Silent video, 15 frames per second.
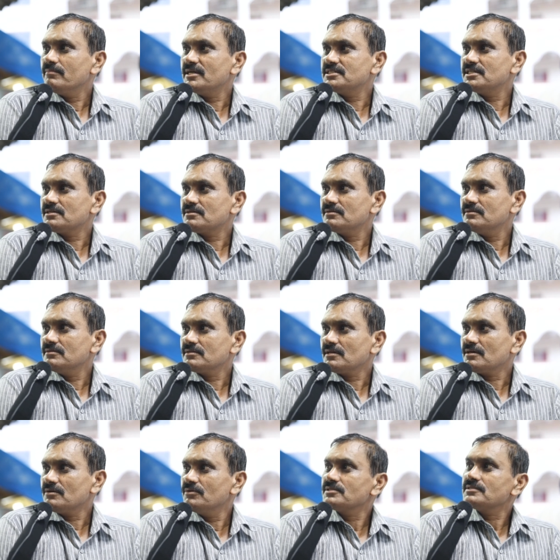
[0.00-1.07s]
బడ్జెట్
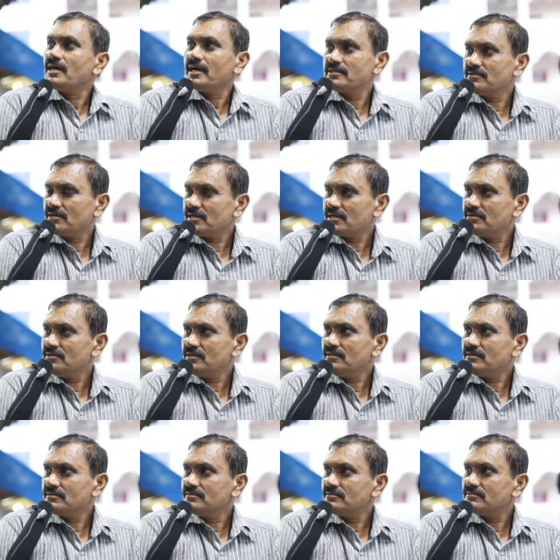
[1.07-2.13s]
తక్కువ వచ్చిన ఆయన దగ్గర నుండి
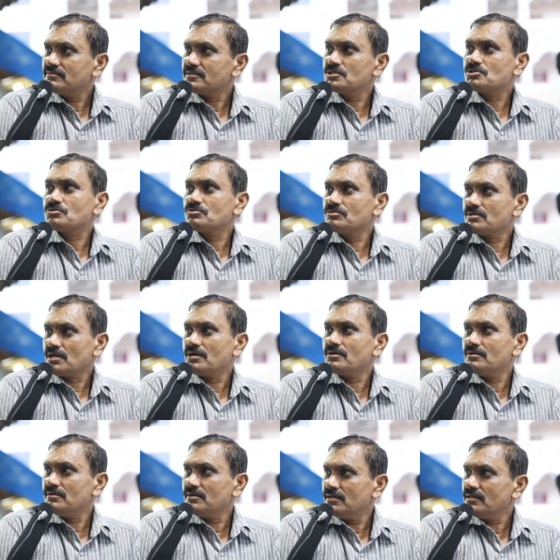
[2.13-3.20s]

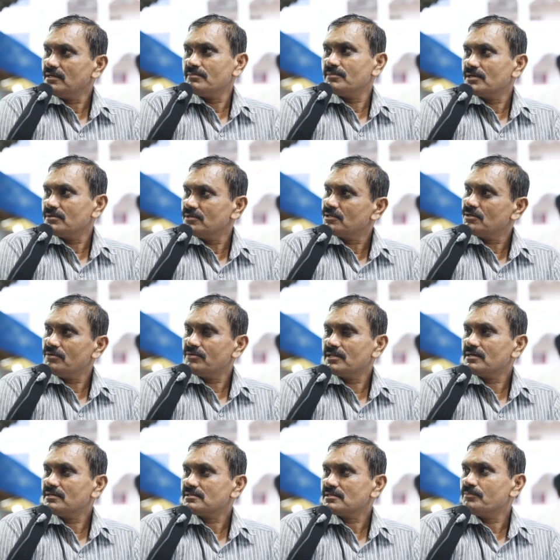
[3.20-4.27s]
తీసుకుంటాడు అని నమ్మకం ఎటో
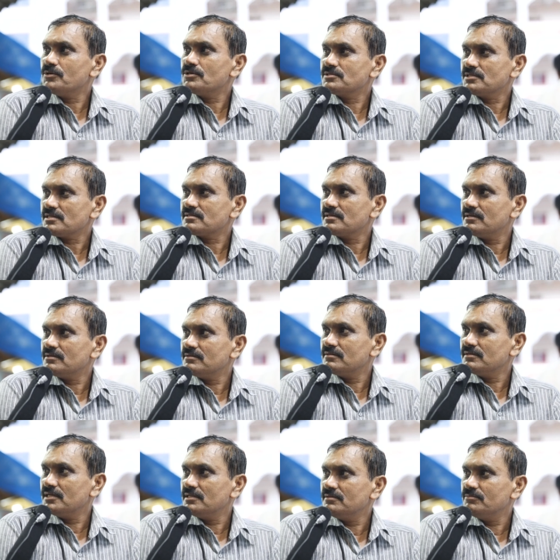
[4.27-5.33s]
విధంగా సపోర్ట్ చేస్తాడు
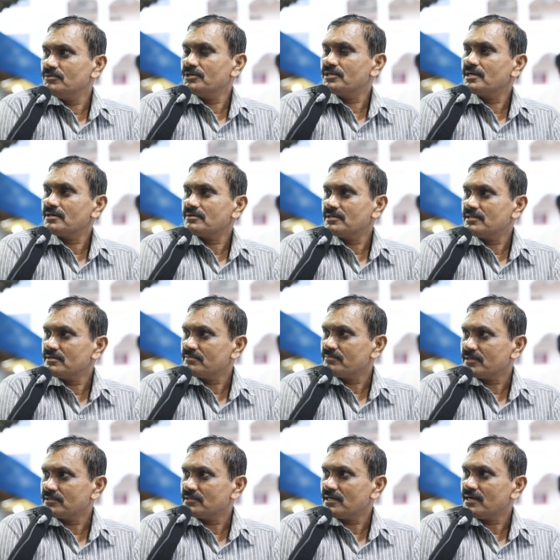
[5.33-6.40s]
ఇది మోడీ గారు ఇది
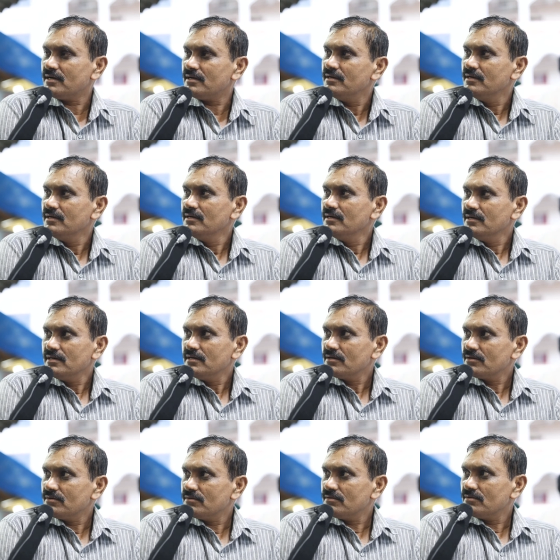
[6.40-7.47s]
ప్రత్యేక
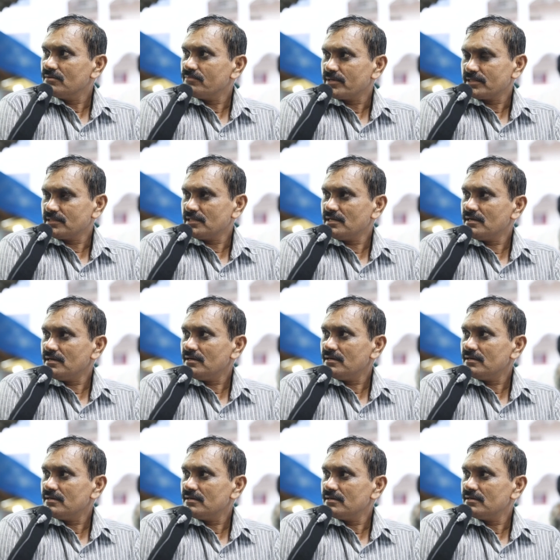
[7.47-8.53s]
ప్రత్యేక
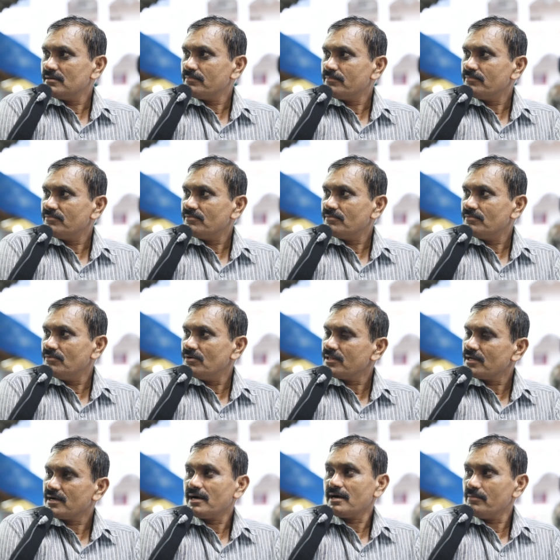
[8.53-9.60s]

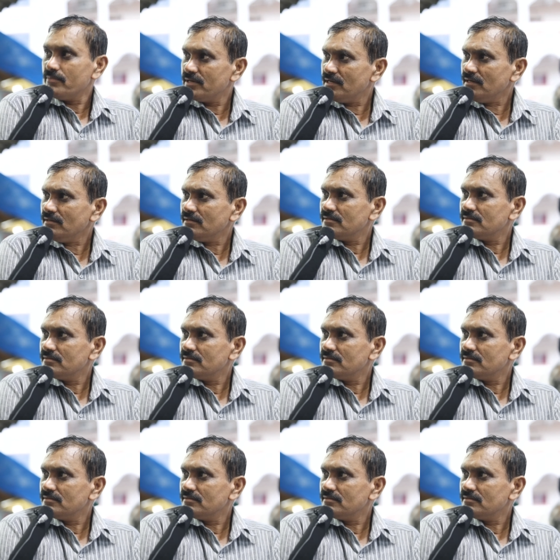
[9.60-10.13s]
హోదా కాకపోయినా